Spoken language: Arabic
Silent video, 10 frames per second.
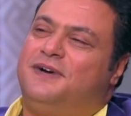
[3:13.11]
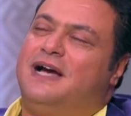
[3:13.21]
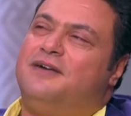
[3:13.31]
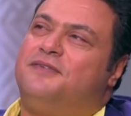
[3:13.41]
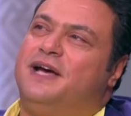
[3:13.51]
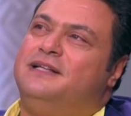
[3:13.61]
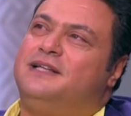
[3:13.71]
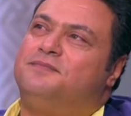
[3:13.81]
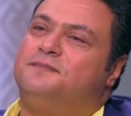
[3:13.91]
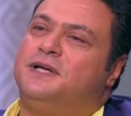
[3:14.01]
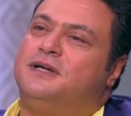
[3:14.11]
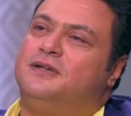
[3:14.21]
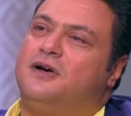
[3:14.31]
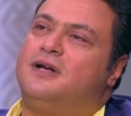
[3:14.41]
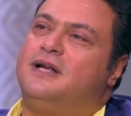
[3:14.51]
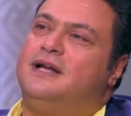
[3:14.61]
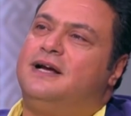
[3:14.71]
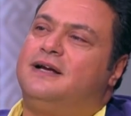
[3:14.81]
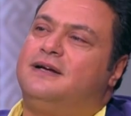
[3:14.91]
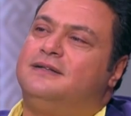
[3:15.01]
فانت بتختار أيوة.
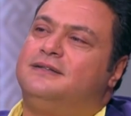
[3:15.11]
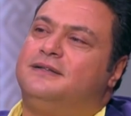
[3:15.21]
انك أيوة.